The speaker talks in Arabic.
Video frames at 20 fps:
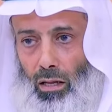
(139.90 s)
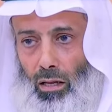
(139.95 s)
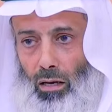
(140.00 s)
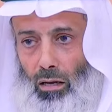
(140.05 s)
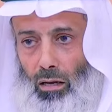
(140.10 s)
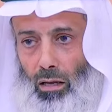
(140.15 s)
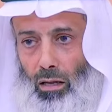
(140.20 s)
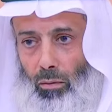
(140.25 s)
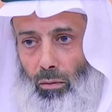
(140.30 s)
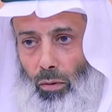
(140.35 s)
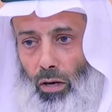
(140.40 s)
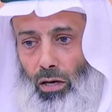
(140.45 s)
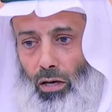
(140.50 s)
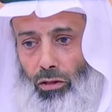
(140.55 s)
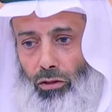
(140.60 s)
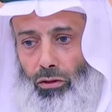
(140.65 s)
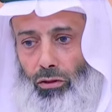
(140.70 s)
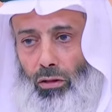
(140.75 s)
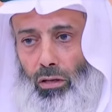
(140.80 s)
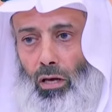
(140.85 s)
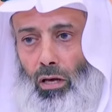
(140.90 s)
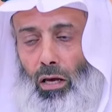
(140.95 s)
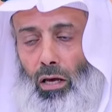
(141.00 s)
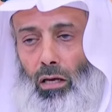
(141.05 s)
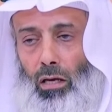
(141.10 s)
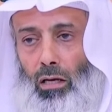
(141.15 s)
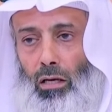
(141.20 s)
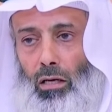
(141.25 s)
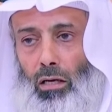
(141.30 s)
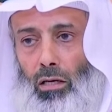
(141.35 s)
البحث
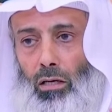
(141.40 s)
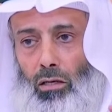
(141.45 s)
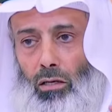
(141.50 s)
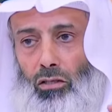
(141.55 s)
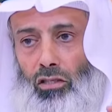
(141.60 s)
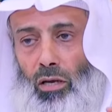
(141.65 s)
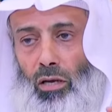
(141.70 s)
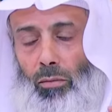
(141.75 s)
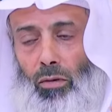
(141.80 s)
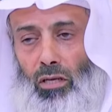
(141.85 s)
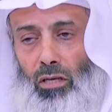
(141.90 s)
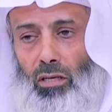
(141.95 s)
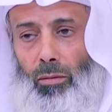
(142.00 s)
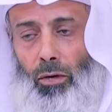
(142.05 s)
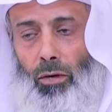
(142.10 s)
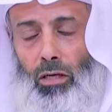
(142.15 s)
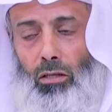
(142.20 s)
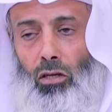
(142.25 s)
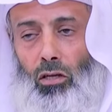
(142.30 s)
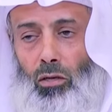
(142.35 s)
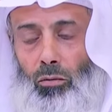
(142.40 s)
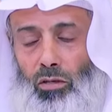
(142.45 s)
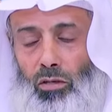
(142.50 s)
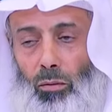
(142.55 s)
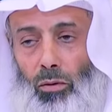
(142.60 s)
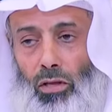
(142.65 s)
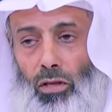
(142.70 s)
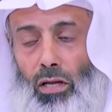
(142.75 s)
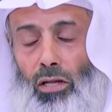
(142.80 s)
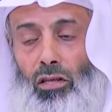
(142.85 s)
آه، شمل زي ما قلت لكم
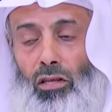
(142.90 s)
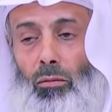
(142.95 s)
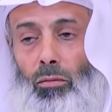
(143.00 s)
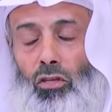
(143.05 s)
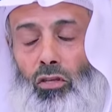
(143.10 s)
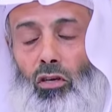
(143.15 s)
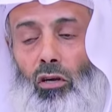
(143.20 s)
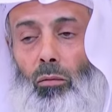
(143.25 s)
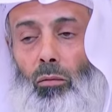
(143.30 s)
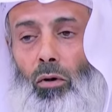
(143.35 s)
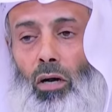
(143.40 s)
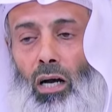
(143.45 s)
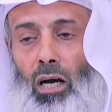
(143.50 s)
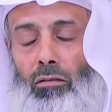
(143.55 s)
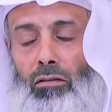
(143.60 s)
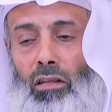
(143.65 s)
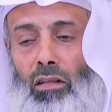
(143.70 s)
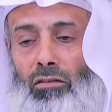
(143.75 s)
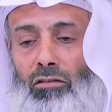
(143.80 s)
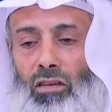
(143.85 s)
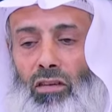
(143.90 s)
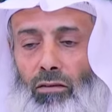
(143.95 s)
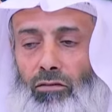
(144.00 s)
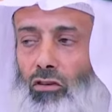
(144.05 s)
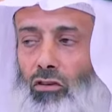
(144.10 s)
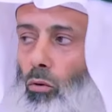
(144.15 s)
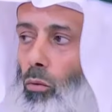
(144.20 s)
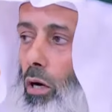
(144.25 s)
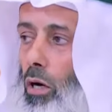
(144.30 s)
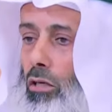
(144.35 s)
37 مدينه ومحافظه في نفس
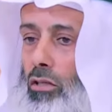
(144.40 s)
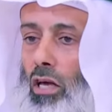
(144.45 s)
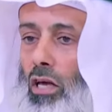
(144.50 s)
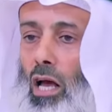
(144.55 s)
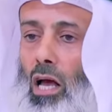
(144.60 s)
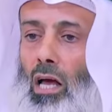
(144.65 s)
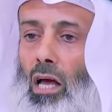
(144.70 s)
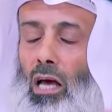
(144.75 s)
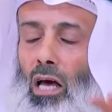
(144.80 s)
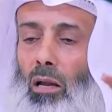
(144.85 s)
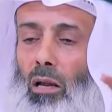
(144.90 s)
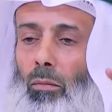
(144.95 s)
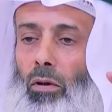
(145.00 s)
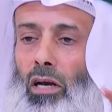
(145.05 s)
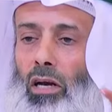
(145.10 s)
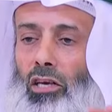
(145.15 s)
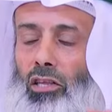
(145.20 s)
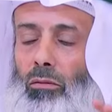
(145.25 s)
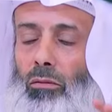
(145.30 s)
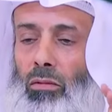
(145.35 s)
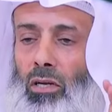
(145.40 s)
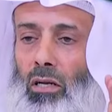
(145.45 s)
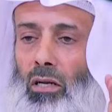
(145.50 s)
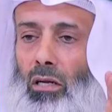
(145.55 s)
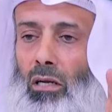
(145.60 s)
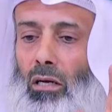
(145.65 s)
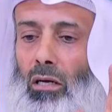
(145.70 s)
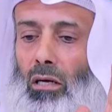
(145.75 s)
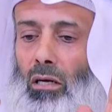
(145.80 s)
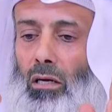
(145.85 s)
الوقت البحث من
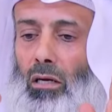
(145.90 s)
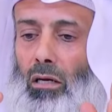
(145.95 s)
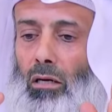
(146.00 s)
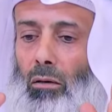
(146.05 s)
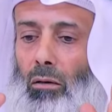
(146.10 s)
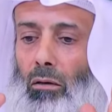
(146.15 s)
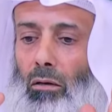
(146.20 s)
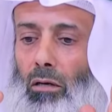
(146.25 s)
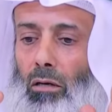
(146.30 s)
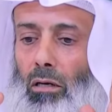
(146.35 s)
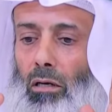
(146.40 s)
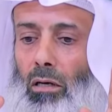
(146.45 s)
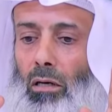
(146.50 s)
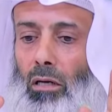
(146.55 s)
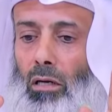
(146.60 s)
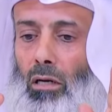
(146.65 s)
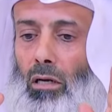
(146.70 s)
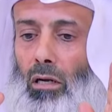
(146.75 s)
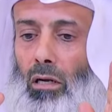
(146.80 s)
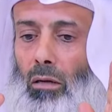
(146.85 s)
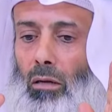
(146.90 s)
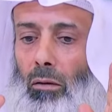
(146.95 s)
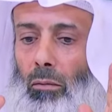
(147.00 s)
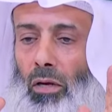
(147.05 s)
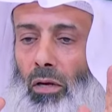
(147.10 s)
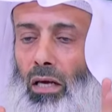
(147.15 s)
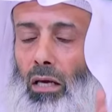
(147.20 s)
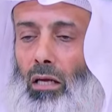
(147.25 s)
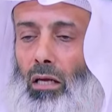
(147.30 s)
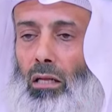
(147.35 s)
آه،
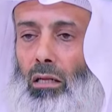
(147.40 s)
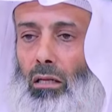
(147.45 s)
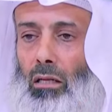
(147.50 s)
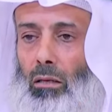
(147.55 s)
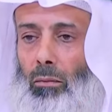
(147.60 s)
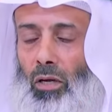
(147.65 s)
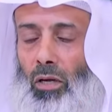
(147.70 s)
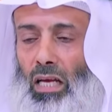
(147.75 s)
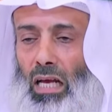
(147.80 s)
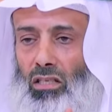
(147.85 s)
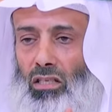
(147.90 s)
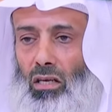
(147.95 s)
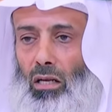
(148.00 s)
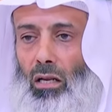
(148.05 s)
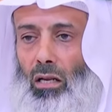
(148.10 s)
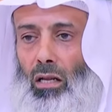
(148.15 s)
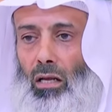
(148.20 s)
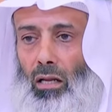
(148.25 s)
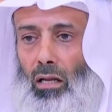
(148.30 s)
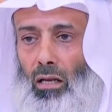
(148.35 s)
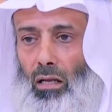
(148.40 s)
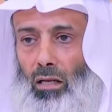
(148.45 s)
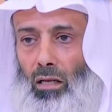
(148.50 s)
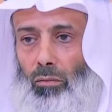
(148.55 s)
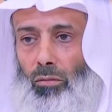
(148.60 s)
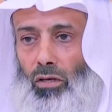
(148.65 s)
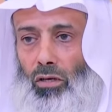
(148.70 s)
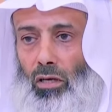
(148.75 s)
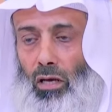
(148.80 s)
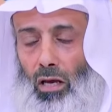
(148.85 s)
المقياس
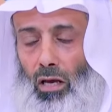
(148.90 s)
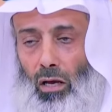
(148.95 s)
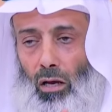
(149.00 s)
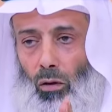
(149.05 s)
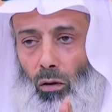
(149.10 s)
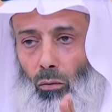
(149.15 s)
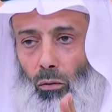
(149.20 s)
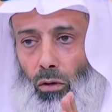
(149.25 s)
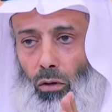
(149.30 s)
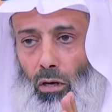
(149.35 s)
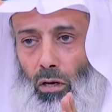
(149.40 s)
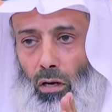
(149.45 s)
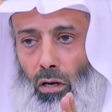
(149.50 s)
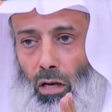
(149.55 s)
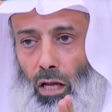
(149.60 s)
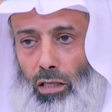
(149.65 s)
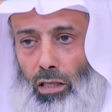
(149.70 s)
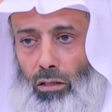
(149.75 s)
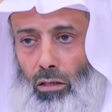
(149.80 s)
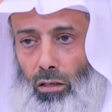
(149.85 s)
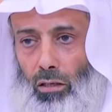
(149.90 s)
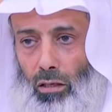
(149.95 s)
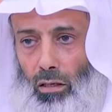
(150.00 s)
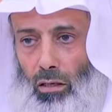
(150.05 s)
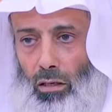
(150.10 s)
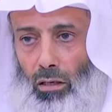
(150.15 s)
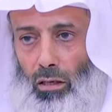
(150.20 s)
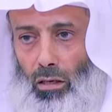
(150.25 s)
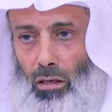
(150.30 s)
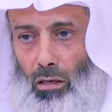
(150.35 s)
العلمي وللهدر
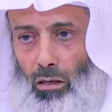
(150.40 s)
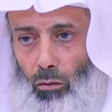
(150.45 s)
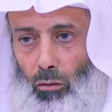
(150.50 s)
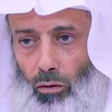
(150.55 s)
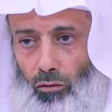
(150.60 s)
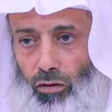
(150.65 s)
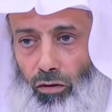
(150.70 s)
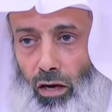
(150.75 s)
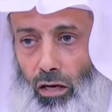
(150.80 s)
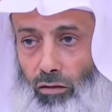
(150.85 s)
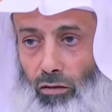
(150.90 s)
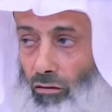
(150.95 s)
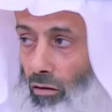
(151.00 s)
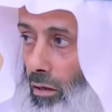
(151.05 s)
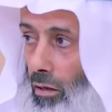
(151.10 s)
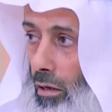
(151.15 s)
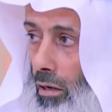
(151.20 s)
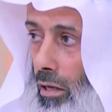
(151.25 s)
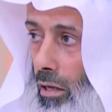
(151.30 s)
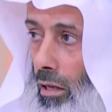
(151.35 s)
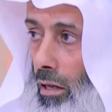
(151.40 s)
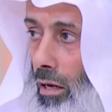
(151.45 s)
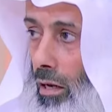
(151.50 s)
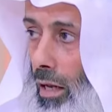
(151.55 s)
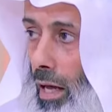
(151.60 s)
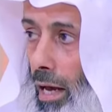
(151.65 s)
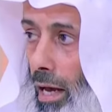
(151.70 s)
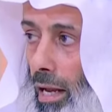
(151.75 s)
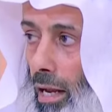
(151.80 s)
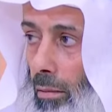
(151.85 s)
والفقد في
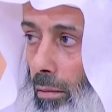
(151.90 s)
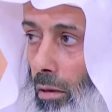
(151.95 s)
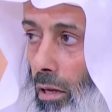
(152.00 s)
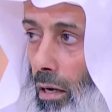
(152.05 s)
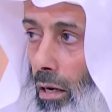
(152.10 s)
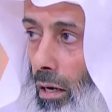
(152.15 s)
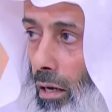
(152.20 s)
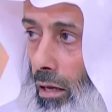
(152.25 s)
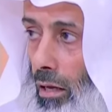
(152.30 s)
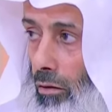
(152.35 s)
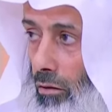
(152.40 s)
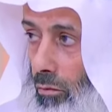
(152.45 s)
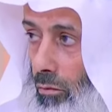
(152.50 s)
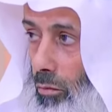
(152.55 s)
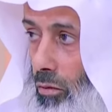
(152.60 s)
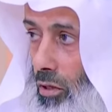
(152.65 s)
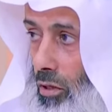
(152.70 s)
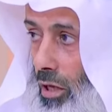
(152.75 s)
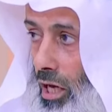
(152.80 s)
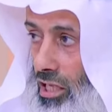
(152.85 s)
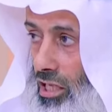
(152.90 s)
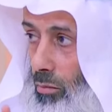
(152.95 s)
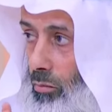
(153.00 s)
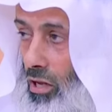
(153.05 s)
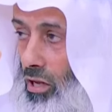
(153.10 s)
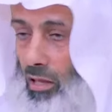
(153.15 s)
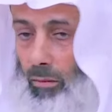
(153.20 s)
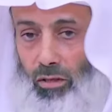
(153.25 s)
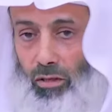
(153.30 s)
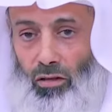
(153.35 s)
العالم حسب
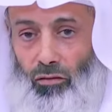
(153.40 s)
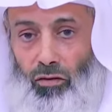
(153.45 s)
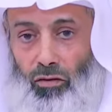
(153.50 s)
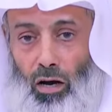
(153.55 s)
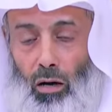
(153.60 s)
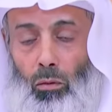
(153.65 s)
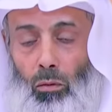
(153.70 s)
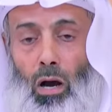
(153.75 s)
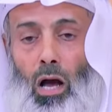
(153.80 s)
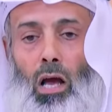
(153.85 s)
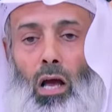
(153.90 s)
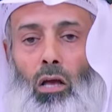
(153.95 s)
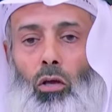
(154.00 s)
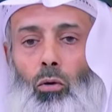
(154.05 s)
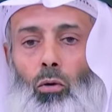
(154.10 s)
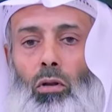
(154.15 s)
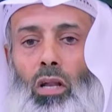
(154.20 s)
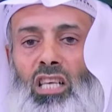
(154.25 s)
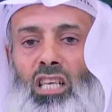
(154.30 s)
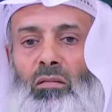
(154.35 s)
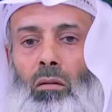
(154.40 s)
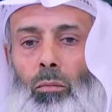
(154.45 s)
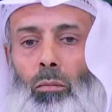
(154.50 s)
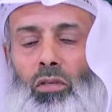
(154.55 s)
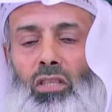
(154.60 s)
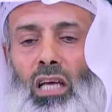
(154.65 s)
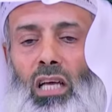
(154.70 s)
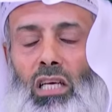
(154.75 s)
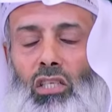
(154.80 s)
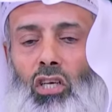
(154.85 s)
منظمه الفاو يقول لازم
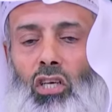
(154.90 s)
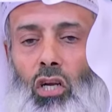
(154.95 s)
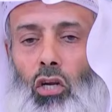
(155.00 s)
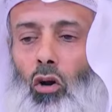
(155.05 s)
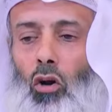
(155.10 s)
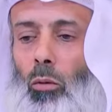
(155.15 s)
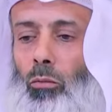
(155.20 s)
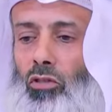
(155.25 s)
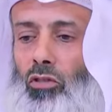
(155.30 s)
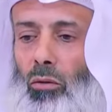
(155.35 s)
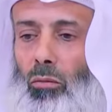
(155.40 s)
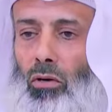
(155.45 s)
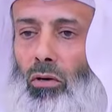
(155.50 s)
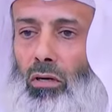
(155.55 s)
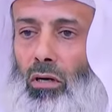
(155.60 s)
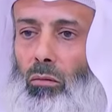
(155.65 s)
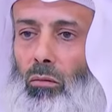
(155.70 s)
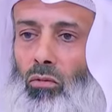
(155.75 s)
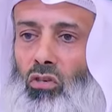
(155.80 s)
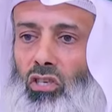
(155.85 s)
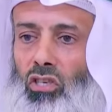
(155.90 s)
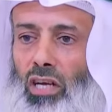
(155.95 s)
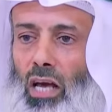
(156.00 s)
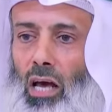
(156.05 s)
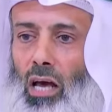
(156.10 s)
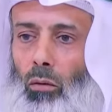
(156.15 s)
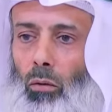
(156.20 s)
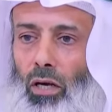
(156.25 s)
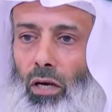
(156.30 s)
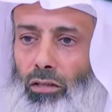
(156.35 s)
14 يوم تمر المنشاه
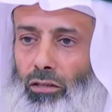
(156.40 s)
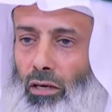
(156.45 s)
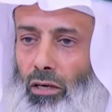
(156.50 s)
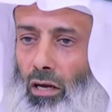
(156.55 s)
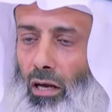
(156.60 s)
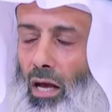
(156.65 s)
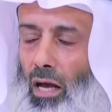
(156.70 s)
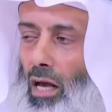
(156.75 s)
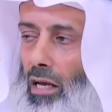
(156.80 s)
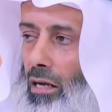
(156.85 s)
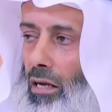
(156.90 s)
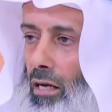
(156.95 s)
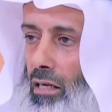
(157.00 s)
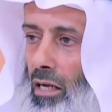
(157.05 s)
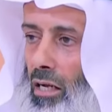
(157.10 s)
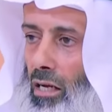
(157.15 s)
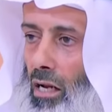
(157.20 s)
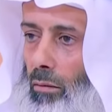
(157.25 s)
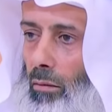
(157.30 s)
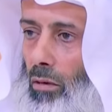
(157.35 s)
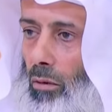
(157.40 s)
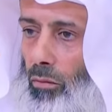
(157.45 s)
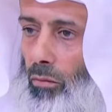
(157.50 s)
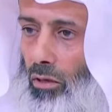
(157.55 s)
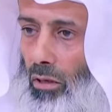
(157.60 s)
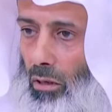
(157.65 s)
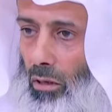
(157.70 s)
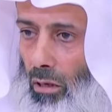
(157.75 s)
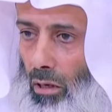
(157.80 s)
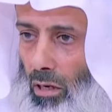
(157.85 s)
الواحده يعني أنا
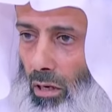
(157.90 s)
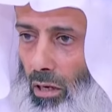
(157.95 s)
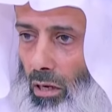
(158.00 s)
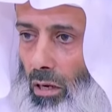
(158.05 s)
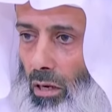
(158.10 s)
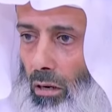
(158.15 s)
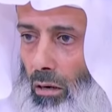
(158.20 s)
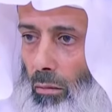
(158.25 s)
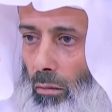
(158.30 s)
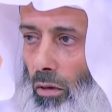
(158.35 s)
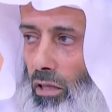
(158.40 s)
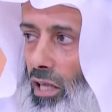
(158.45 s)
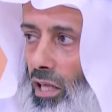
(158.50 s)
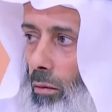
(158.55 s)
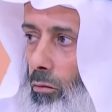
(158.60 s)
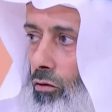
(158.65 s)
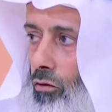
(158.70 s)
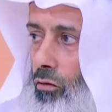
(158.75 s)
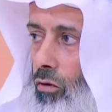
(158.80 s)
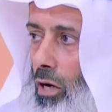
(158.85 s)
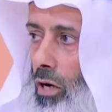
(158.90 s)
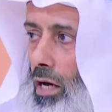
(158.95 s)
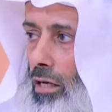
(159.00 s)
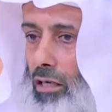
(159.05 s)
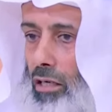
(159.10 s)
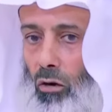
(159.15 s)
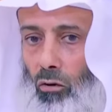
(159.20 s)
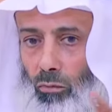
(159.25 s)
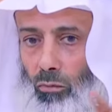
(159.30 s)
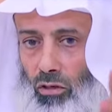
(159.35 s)
بمر المطعم الفلاني
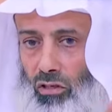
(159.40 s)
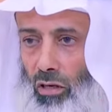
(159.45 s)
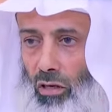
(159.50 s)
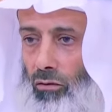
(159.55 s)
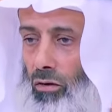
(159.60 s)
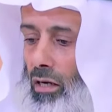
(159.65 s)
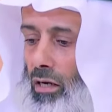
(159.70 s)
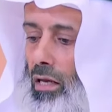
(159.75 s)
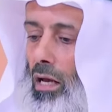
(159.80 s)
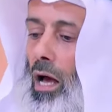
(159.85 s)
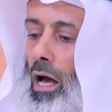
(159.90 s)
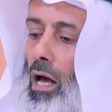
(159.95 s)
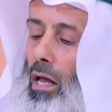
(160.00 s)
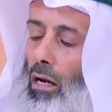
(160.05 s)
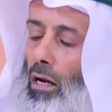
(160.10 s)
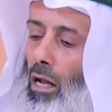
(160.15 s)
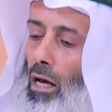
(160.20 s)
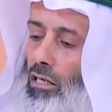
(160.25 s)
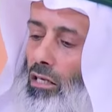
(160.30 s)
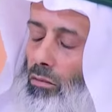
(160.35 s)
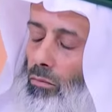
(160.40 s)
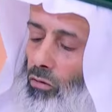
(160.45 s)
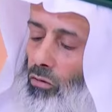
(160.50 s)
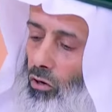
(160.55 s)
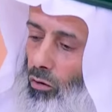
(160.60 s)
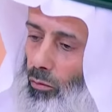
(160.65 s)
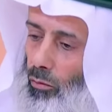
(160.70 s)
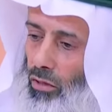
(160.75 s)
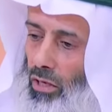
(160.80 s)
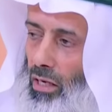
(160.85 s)
أو المزرعة الفلانية لازم
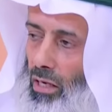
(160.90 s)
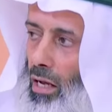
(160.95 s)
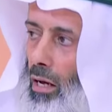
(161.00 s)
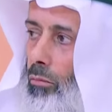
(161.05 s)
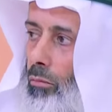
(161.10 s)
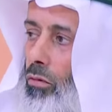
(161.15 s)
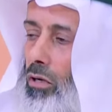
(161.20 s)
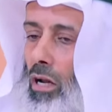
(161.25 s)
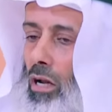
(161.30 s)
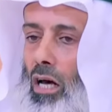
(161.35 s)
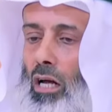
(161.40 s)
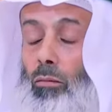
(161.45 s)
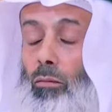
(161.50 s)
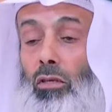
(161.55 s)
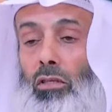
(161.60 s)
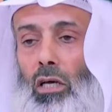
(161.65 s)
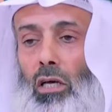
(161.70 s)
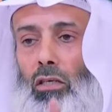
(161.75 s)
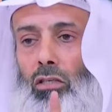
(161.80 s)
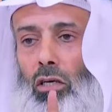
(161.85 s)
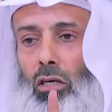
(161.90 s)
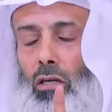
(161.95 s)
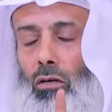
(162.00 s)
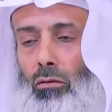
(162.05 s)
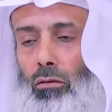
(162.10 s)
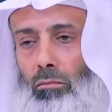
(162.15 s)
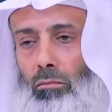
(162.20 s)
يوميا أمرها 14 يوم